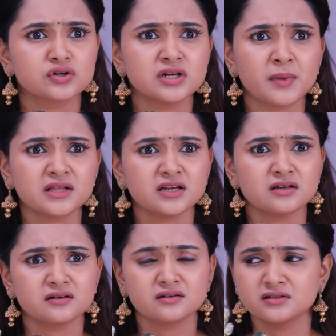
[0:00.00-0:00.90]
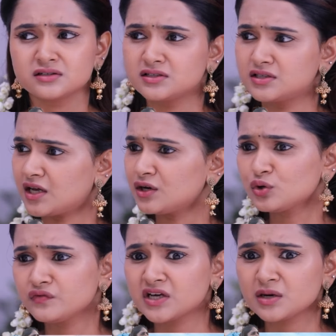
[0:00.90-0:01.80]
நீங்க சொன்ன மாதிரி
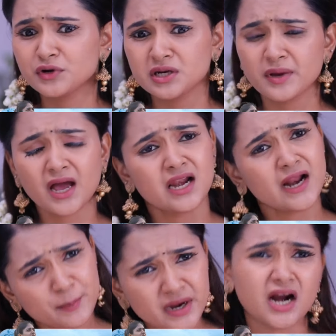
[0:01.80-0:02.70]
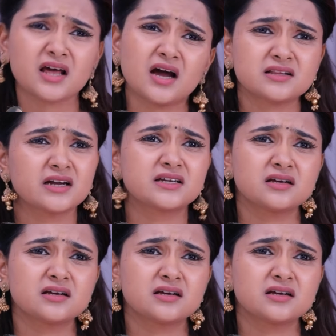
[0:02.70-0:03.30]
விக்ரம்க்கும் எனக்கும் இனிமே கல்யாணமே நடக்காது